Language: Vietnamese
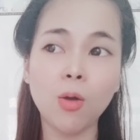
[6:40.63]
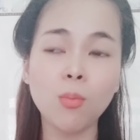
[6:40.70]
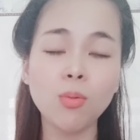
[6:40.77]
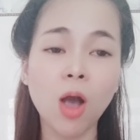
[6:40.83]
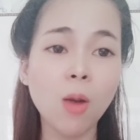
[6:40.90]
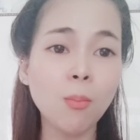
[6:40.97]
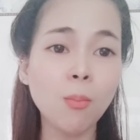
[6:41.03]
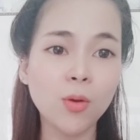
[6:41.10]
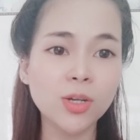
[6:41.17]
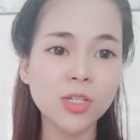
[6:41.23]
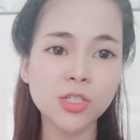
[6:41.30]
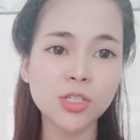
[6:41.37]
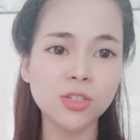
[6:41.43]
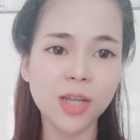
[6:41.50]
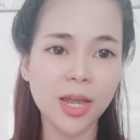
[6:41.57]
bởi vậy
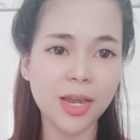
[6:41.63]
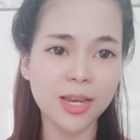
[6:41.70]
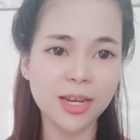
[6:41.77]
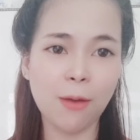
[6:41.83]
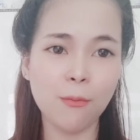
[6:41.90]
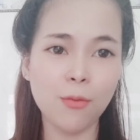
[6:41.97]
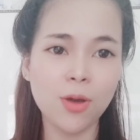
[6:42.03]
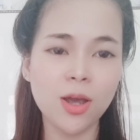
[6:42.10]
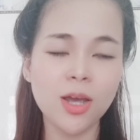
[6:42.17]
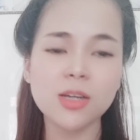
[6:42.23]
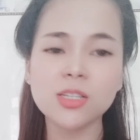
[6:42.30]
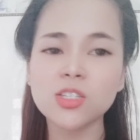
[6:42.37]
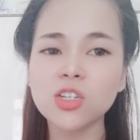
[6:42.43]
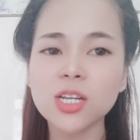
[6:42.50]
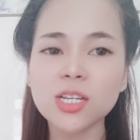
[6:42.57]
đại gia đình của
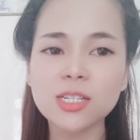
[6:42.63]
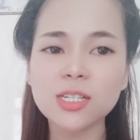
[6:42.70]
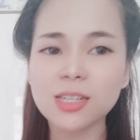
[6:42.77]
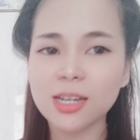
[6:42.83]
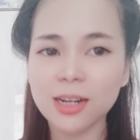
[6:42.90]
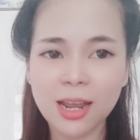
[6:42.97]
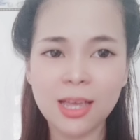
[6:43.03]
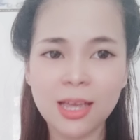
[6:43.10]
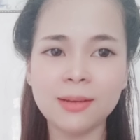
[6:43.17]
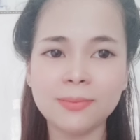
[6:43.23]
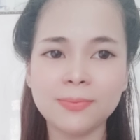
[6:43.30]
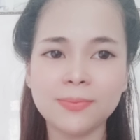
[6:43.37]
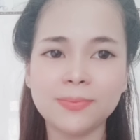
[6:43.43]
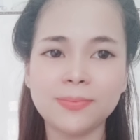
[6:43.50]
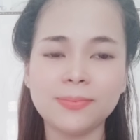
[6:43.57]
của hai đoàn kết
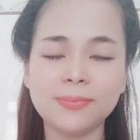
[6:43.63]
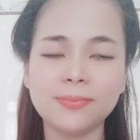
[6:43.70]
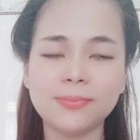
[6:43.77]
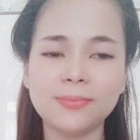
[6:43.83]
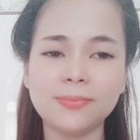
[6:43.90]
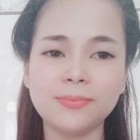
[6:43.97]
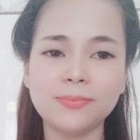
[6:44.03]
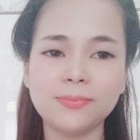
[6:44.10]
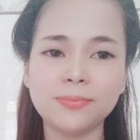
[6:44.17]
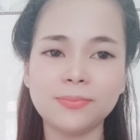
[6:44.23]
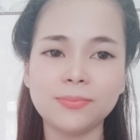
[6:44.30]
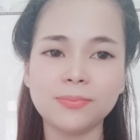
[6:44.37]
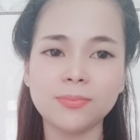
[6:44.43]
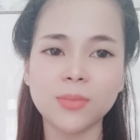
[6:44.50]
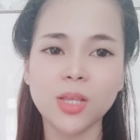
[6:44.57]
lắm đoàn
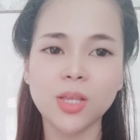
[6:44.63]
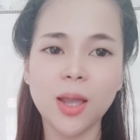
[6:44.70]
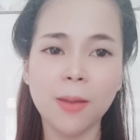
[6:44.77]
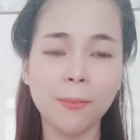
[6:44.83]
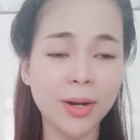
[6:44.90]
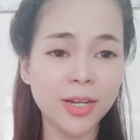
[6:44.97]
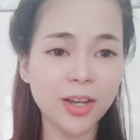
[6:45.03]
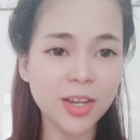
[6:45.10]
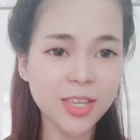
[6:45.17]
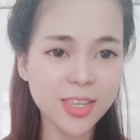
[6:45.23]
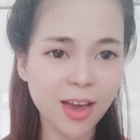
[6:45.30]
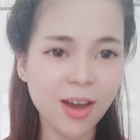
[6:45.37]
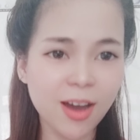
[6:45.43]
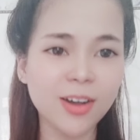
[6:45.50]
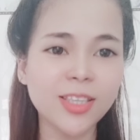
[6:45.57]
kết từ xưa cho đến
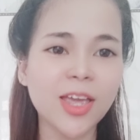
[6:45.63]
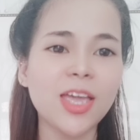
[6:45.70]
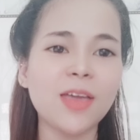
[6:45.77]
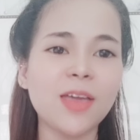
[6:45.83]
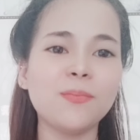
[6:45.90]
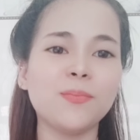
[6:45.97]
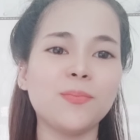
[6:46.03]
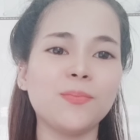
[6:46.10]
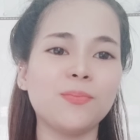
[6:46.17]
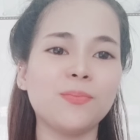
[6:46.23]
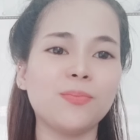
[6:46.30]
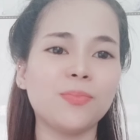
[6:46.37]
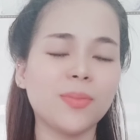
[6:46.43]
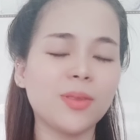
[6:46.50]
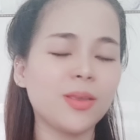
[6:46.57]
nay rồi cho nên
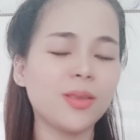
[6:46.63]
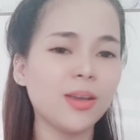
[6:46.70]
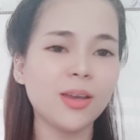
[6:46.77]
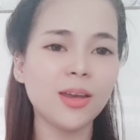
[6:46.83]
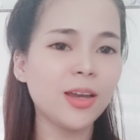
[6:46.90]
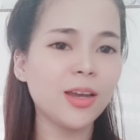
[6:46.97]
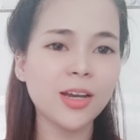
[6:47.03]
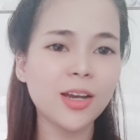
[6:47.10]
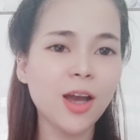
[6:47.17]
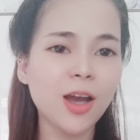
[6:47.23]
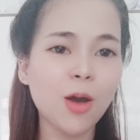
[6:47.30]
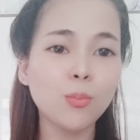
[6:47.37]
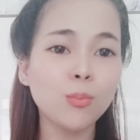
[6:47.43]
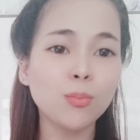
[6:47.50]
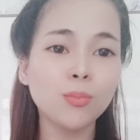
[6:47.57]
biết bao nhiêu cái dông tố
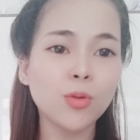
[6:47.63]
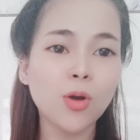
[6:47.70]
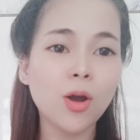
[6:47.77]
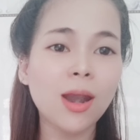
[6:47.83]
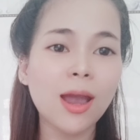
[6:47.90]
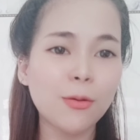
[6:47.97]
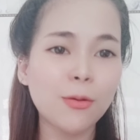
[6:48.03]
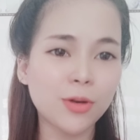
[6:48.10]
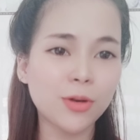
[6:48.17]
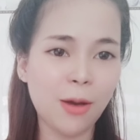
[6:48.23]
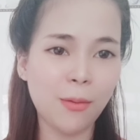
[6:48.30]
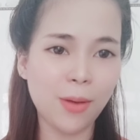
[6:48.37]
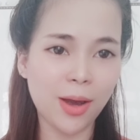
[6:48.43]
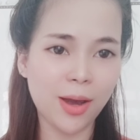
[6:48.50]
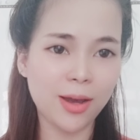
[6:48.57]
của cuộc đời
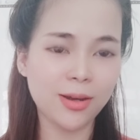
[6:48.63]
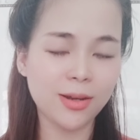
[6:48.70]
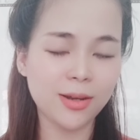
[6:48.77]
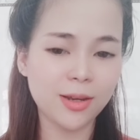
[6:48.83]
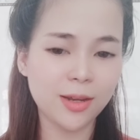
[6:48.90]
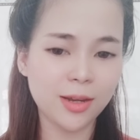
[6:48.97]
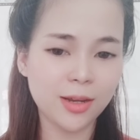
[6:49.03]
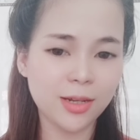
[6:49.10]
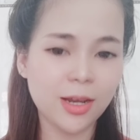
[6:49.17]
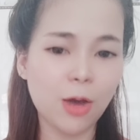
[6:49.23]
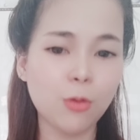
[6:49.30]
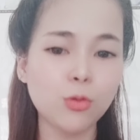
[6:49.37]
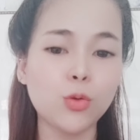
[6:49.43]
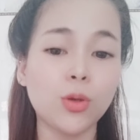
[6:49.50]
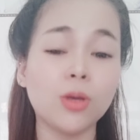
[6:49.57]
biết bao nhiêu là
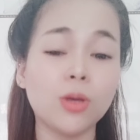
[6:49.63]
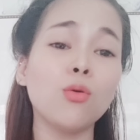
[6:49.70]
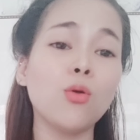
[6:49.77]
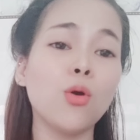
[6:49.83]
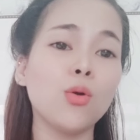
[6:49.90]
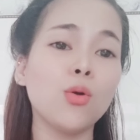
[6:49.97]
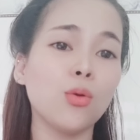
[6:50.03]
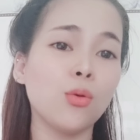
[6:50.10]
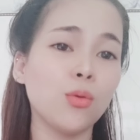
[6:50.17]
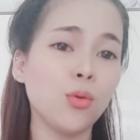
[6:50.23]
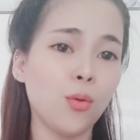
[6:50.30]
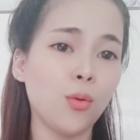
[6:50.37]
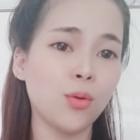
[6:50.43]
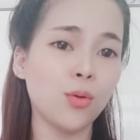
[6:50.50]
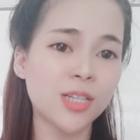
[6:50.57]
cái câu
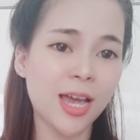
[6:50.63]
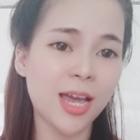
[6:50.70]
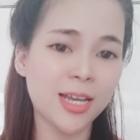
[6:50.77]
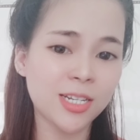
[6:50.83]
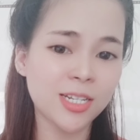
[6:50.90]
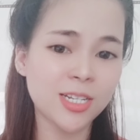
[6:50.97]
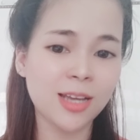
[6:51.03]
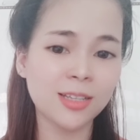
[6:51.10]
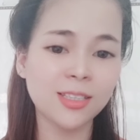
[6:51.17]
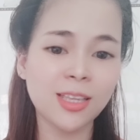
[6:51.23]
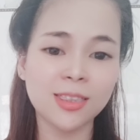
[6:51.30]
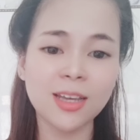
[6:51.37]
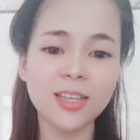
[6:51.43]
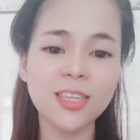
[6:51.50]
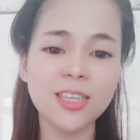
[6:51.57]
chuyện sai lệch
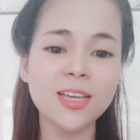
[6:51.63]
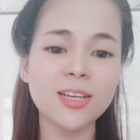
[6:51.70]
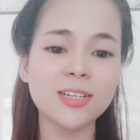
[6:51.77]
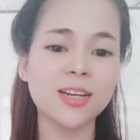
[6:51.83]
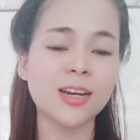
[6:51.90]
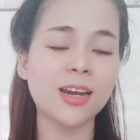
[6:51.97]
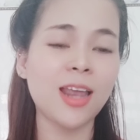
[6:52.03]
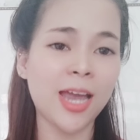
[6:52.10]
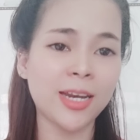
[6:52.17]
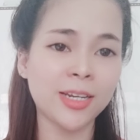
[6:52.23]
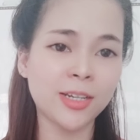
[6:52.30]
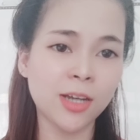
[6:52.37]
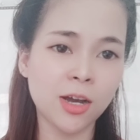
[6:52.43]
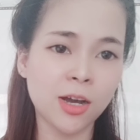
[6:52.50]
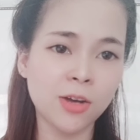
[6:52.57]
bi thương
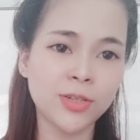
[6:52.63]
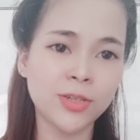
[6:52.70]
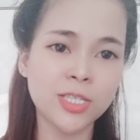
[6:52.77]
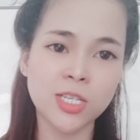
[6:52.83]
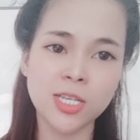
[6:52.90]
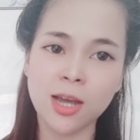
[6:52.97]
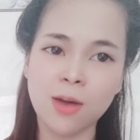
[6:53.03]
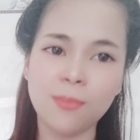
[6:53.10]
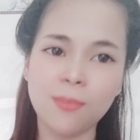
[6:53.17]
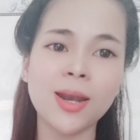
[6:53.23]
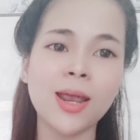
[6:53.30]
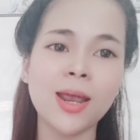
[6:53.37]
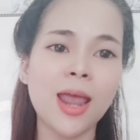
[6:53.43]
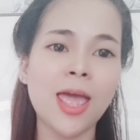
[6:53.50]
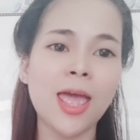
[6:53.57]
tan tác
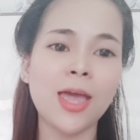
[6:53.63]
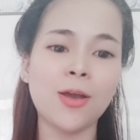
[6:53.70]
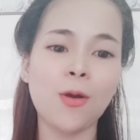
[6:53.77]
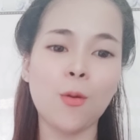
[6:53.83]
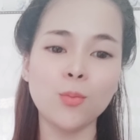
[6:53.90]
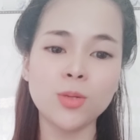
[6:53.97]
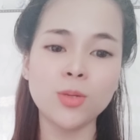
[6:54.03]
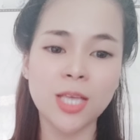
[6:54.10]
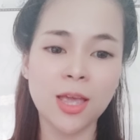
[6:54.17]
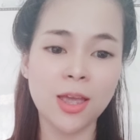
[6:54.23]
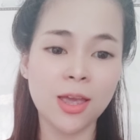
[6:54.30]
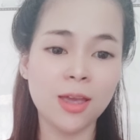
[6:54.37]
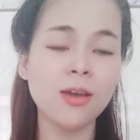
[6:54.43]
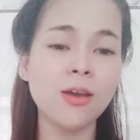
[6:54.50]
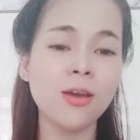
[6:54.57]
rồi
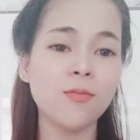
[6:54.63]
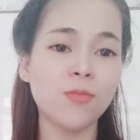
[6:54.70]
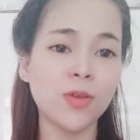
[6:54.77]
à,